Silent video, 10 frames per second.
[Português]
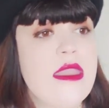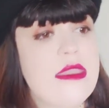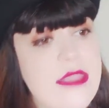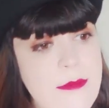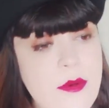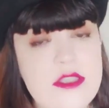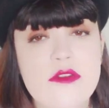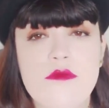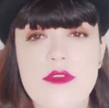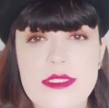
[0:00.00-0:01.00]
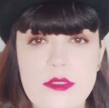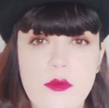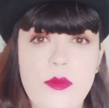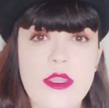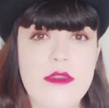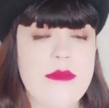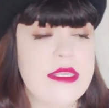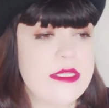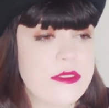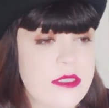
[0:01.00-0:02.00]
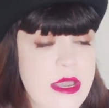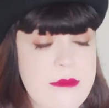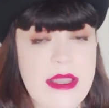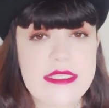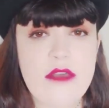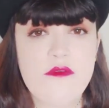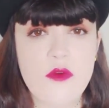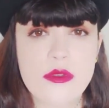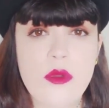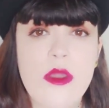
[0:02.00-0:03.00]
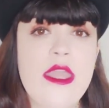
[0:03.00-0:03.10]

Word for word: E depois, conversando um pouquinho mais a, mais a fundo,